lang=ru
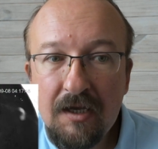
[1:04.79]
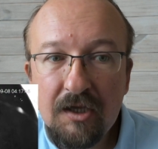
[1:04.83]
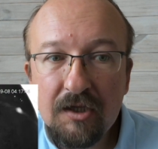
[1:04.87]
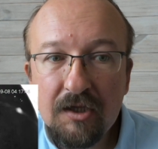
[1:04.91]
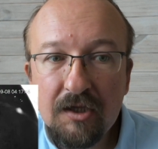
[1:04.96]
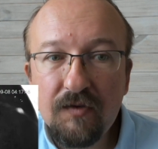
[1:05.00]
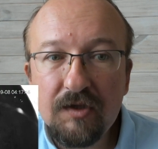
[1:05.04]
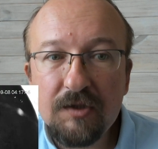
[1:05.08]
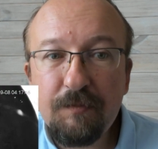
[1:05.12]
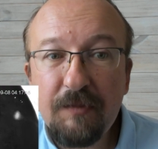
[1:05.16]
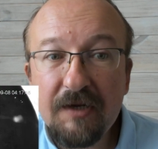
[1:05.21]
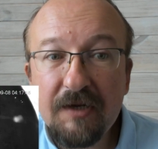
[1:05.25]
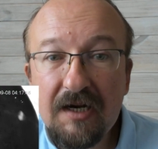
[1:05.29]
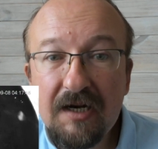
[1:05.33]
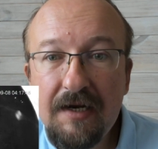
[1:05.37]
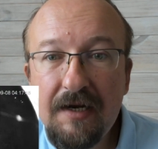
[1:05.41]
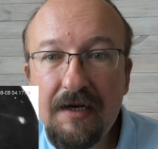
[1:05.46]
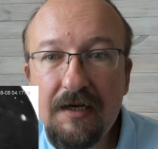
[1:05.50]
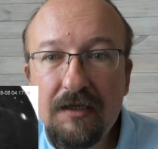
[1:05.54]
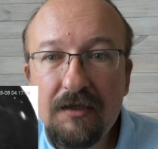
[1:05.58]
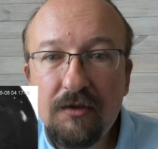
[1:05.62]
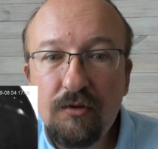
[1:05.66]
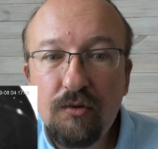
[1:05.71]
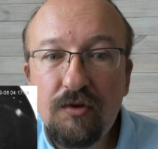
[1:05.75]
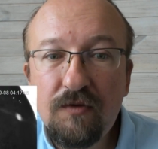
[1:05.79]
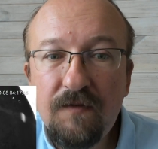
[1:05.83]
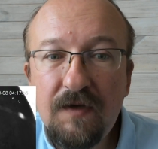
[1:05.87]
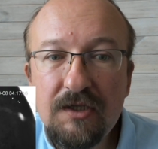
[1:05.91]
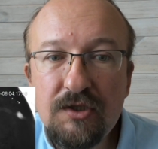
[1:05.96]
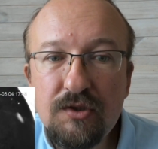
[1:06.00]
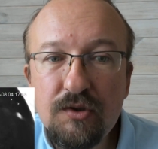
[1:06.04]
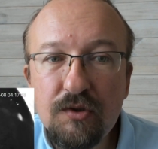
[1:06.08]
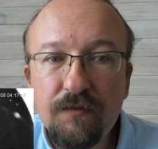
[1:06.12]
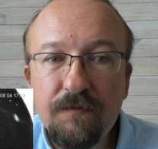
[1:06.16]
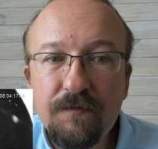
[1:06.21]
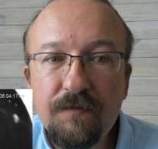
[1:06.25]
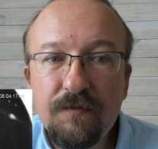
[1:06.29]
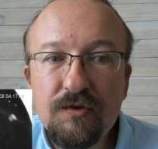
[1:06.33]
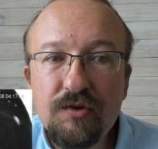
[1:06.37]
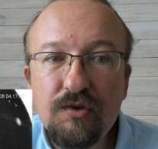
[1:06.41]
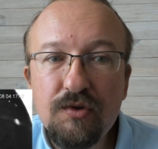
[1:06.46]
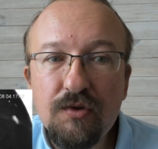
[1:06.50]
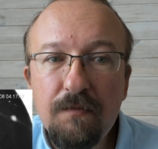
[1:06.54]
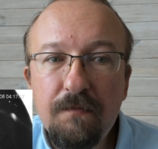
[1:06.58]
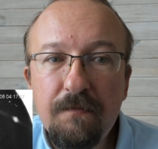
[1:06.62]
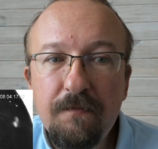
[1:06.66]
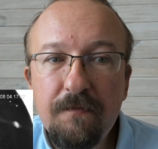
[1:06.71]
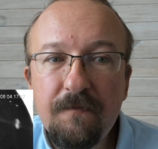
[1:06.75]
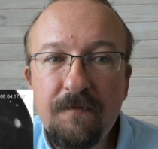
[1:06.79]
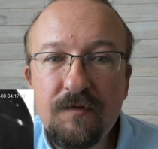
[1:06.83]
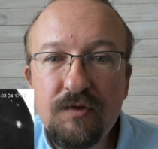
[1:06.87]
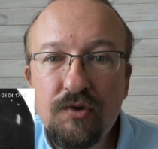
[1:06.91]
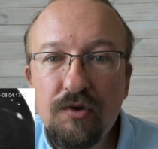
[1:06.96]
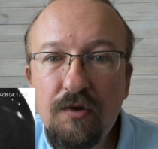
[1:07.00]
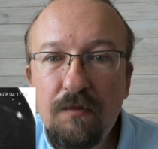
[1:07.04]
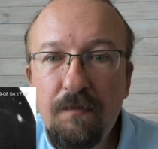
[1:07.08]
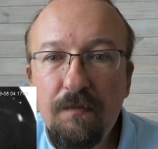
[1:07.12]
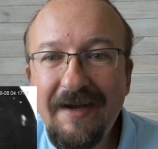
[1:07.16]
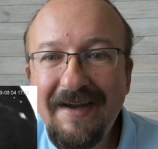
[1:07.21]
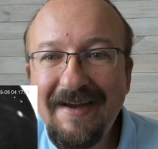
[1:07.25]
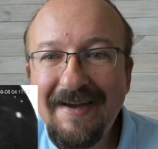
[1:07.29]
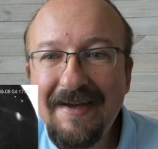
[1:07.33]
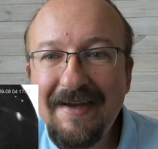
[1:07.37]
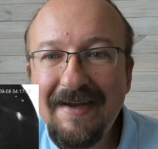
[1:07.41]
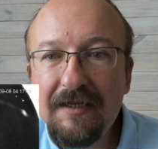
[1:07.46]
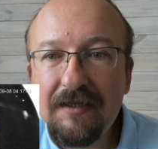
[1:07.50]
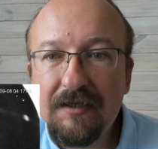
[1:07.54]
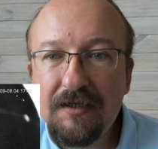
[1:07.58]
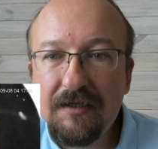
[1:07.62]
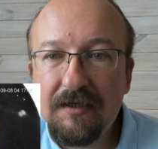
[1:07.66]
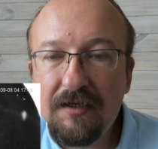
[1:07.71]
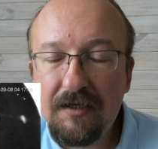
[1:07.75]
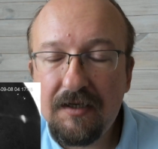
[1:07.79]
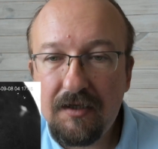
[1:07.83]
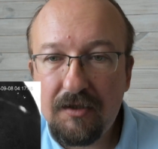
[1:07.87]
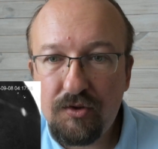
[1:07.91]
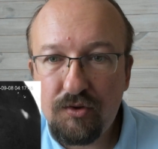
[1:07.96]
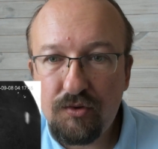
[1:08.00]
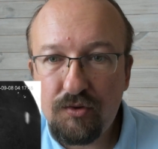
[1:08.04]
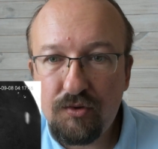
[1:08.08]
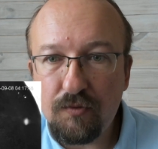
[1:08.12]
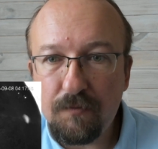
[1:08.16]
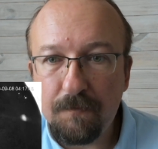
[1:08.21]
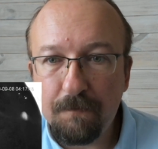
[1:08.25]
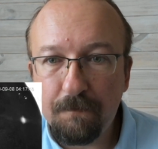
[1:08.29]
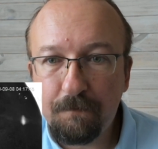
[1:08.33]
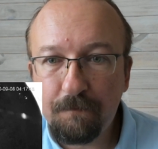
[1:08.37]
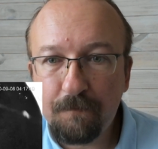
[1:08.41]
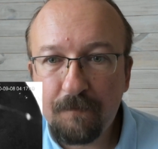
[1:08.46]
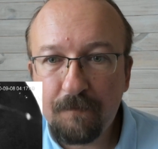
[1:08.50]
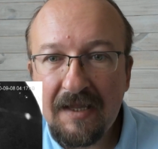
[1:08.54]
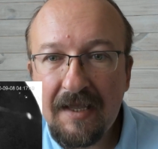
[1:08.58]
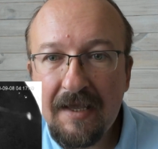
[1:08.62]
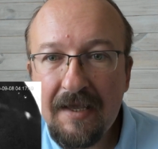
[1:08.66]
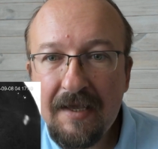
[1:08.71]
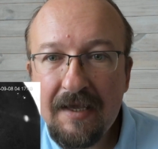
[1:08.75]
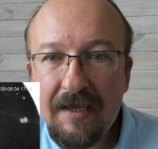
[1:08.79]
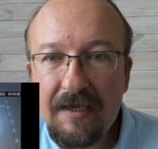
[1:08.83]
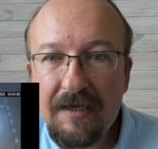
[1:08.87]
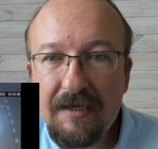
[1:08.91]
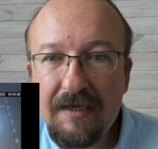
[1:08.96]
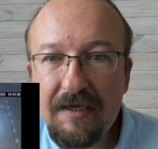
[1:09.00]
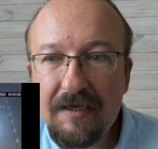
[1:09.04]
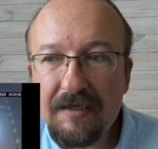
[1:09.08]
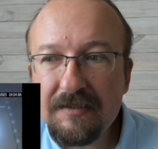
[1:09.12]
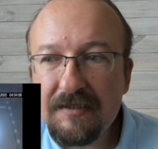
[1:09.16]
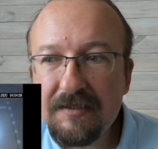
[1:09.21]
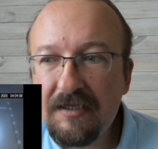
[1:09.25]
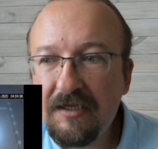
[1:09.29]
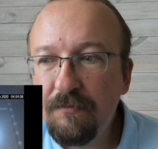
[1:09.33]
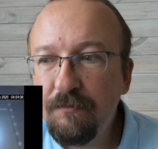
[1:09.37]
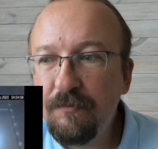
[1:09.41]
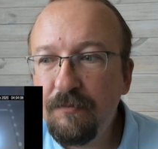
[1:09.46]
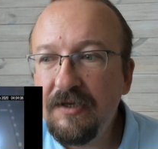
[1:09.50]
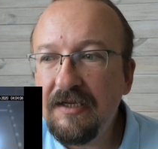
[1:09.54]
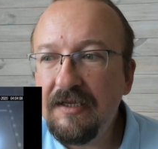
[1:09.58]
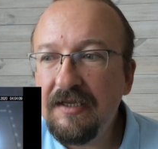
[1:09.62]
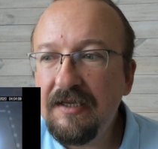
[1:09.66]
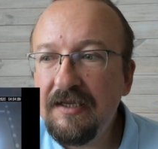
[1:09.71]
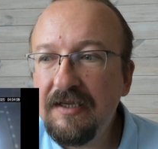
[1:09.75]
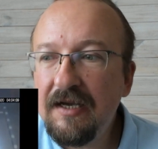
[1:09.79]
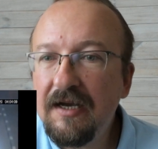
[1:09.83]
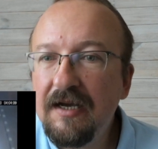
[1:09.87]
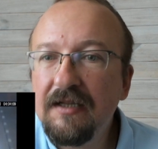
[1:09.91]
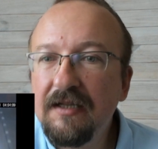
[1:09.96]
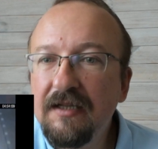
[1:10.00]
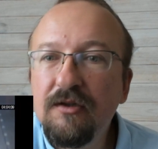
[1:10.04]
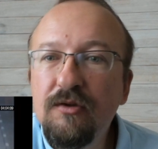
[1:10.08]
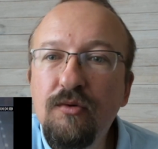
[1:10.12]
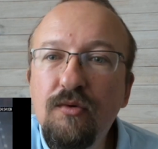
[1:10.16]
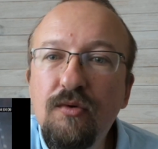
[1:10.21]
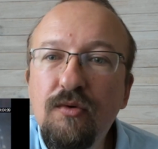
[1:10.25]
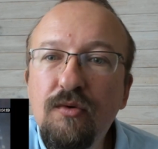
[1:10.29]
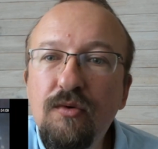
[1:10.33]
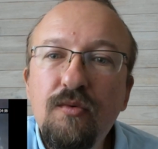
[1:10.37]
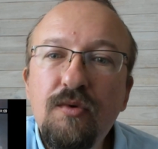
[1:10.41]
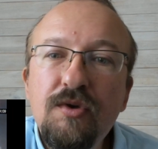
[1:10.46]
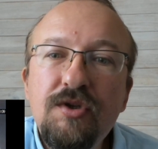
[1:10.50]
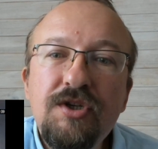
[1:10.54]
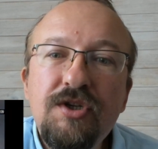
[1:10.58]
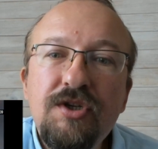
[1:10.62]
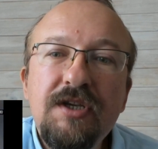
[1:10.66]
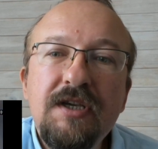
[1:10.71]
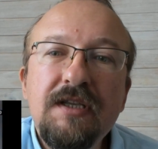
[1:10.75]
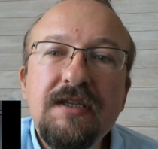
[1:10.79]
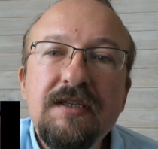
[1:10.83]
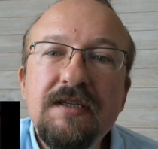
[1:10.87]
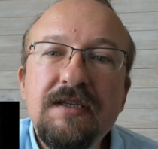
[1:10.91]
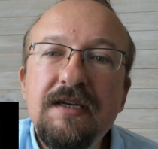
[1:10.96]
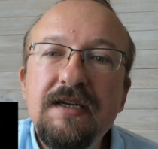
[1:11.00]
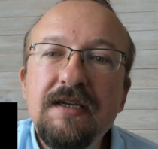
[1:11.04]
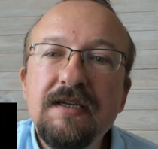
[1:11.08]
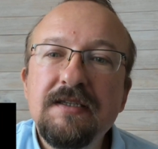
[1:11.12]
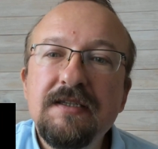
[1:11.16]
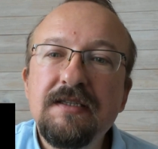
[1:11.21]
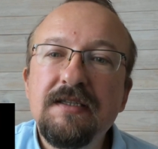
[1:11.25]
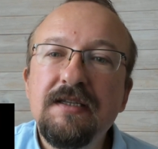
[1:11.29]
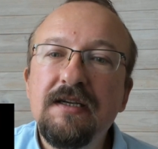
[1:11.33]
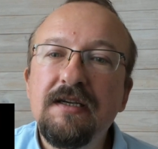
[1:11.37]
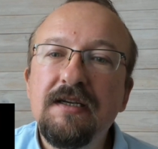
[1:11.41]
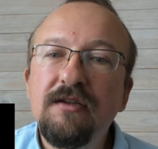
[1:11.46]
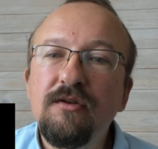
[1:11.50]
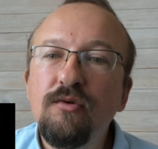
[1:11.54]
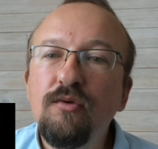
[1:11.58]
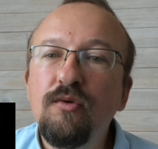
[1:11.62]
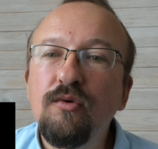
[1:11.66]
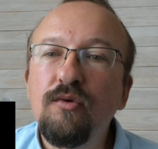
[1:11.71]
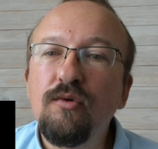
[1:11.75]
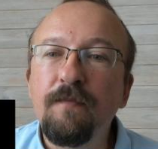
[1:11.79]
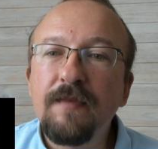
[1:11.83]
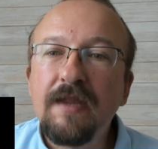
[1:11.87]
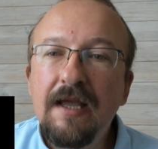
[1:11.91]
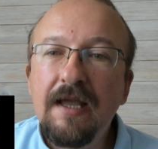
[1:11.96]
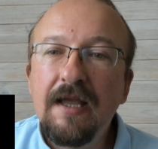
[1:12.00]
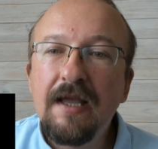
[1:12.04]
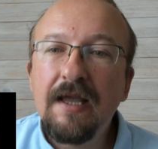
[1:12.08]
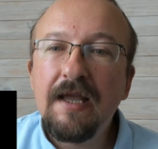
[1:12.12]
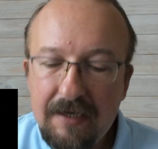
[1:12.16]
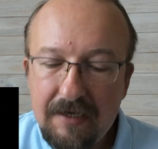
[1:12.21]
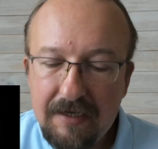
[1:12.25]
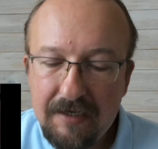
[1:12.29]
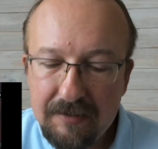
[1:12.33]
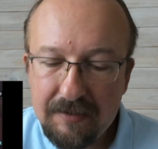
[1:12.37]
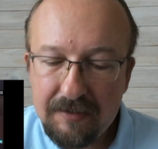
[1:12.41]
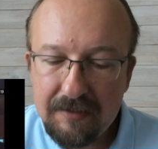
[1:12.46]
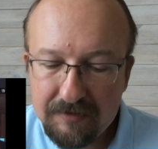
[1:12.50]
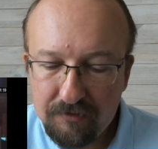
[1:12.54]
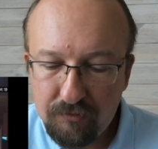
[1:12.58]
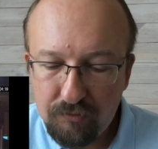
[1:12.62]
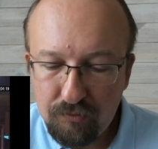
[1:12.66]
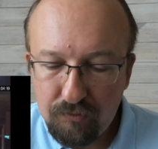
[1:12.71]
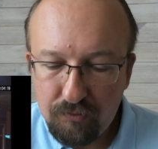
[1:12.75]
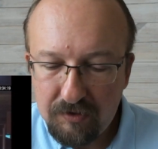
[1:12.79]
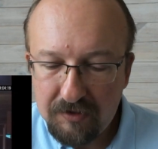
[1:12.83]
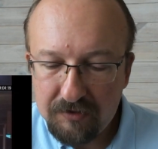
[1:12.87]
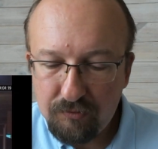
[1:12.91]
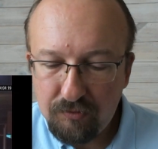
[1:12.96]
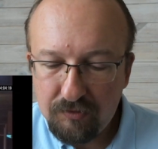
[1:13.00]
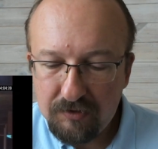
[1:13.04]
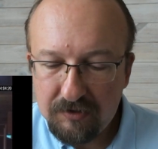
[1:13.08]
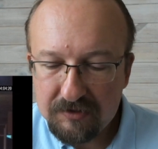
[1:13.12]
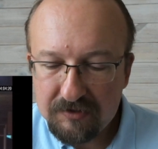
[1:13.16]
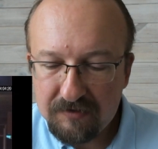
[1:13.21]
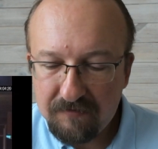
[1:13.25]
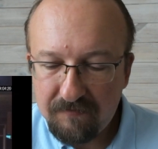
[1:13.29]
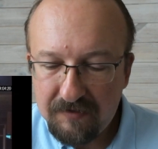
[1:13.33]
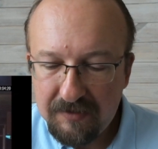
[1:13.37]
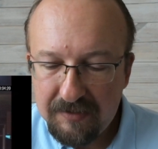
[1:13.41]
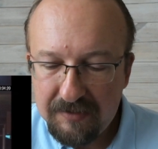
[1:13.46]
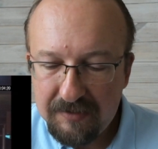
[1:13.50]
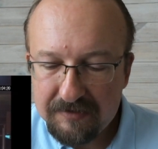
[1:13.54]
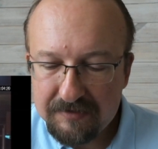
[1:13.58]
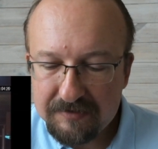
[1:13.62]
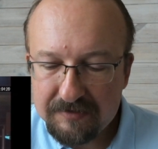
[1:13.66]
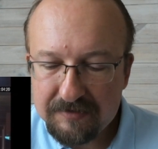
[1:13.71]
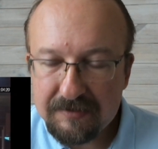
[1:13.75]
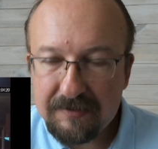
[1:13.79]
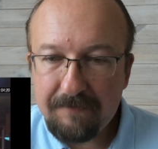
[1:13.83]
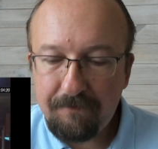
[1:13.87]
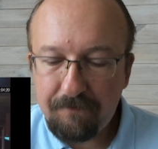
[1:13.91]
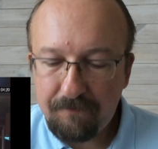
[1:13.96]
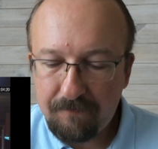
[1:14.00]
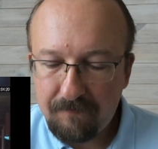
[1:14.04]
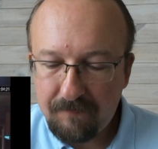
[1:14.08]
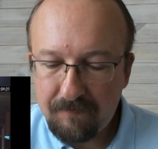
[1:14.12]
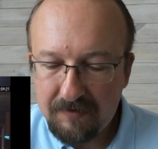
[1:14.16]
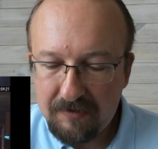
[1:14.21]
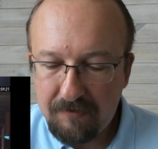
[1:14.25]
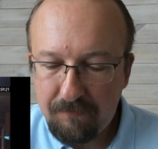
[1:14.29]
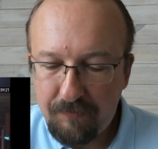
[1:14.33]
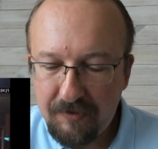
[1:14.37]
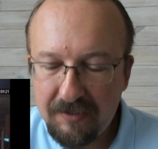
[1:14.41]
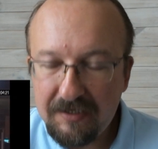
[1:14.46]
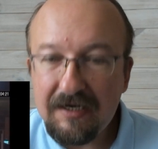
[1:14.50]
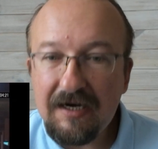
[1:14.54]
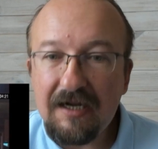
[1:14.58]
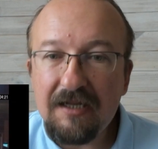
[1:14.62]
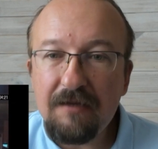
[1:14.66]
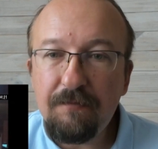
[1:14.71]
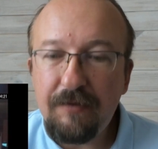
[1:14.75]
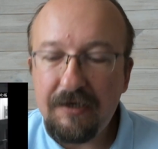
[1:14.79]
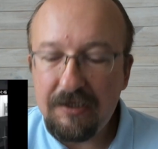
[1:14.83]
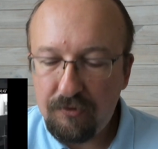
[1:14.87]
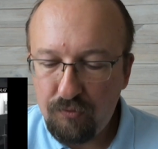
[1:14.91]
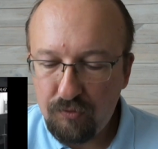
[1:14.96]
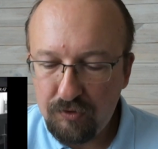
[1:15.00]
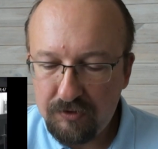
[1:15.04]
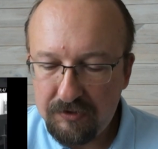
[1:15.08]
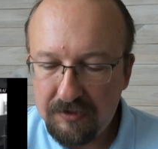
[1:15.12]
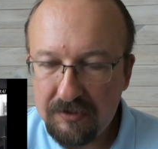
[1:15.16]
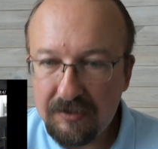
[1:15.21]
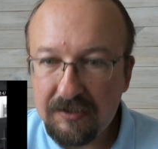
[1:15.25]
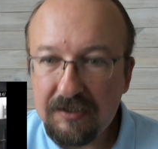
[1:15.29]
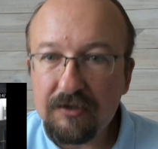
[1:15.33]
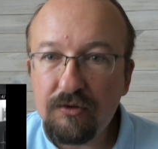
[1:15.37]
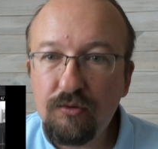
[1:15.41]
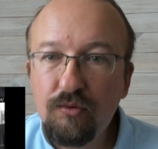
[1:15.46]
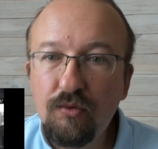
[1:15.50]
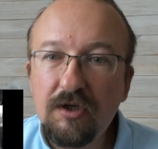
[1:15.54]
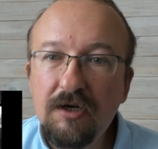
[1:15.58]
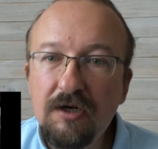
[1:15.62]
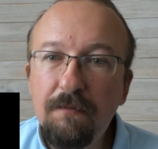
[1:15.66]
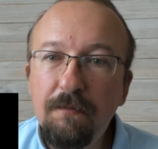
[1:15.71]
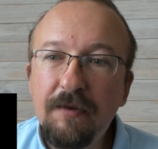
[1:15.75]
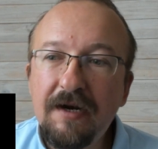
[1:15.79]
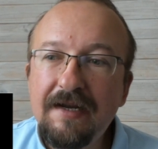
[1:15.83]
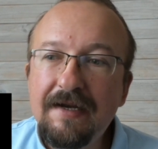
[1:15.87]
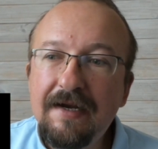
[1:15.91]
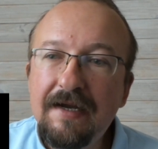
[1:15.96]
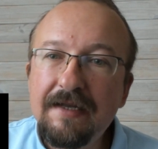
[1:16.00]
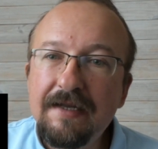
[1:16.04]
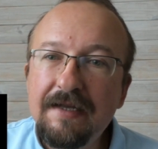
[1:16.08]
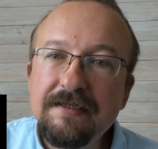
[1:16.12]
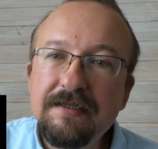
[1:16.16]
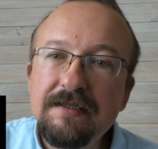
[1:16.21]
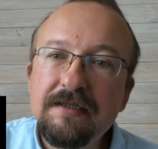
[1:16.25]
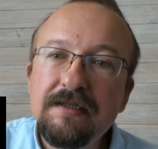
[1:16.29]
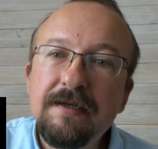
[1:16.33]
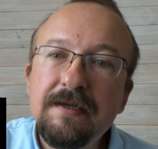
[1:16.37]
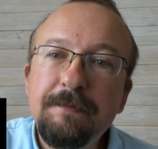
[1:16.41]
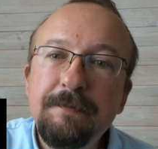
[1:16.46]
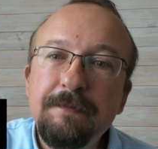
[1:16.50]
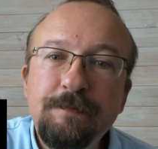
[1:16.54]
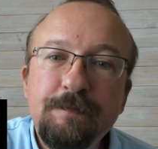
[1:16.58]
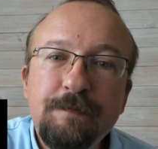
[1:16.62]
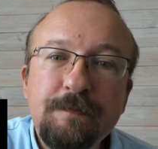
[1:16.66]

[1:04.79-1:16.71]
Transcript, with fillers: Ну вот параллельно идут видео, все, все бы это хорошо. Если бы не одно очень интересное «но». Это «но», оно называется «Погранпереход», на котором проходило,